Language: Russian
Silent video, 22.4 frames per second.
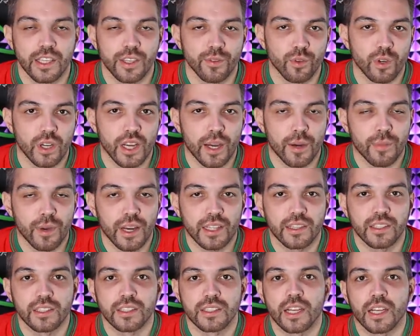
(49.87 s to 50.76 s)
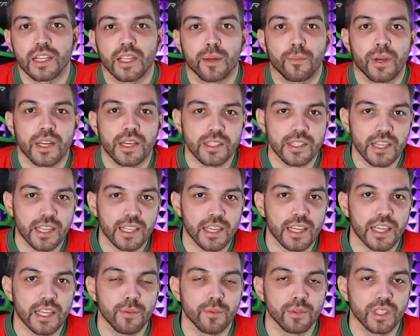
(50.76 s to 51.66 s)
его команды стала
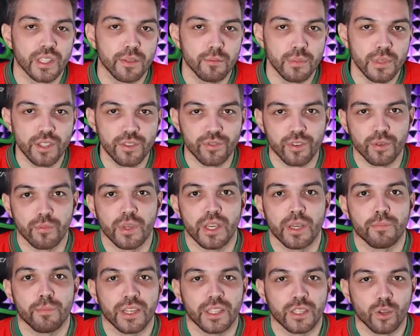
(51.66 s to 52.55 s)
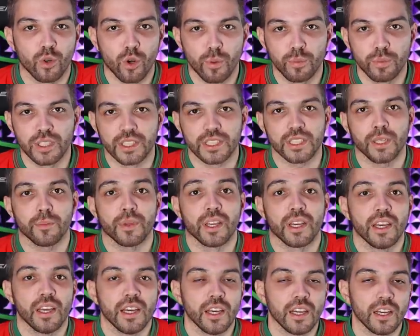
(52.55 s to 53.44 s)
обрастать какими-то мифами и
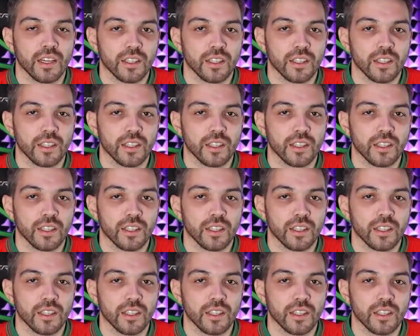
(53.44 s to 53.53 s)
подробностями –